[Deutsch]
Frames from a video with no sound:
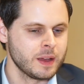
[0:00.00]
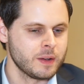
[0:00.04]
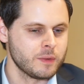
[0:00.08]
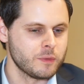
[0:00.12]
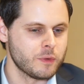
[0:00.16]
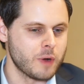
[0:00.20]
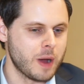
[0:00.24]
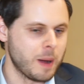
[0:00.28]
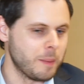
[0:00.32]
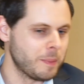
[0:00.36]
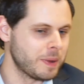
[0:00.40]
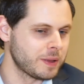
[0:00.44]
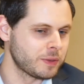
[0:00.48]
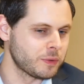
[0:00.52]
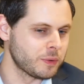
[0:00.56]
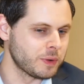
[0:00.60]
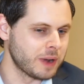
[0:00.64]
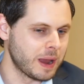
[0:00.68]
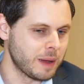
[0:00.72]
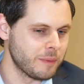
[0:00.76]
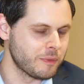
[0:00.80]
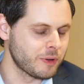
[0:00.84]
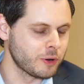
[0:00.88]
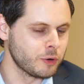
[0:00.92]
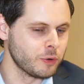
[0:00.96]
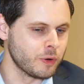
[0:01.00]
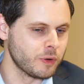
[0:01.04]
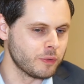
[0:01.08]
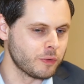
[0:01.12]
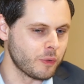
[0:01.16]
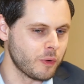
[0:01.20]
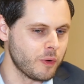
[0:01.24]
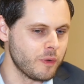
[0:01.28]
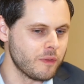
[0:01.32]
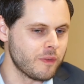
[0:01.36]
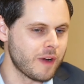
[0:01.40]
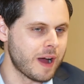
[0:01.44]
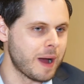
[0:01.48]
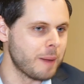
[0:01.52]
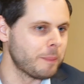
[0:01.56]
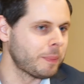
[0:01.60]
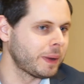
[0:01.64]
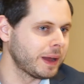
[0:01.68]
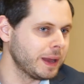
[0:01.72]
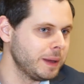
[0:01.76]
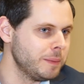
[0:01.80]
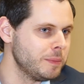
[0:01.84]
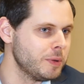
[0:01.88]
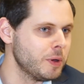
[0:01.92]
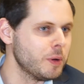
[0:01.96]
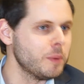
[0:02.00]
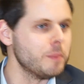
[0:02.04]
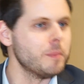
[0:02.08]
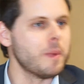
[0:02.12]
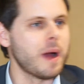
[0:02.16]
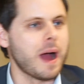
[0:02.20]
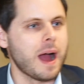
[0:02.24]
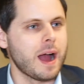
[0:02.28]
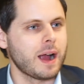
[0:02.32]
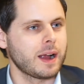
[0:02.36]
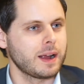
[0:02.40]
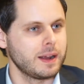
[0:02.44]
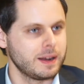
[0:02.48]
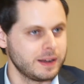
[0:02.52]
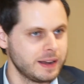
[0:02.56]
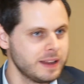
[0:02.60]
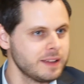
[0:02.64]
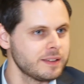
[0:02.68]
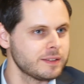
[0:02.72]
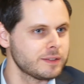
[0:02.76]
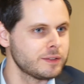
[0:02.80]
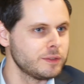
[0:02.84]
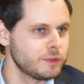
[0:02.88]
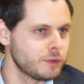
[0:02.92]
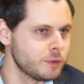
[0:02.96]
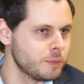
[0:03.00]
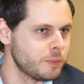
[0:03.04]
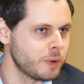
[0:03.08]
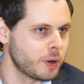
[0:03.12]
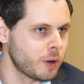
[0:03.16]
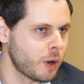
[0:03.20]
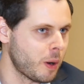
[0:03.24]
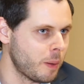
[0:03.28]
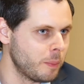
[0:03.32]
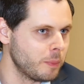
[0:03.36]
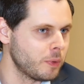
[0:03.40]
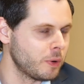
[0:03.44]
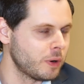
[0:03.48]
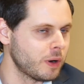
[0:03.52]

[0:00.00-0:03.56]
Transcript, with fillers: wo Amazon einfach nur froh war, premium markenlisten zu bekommen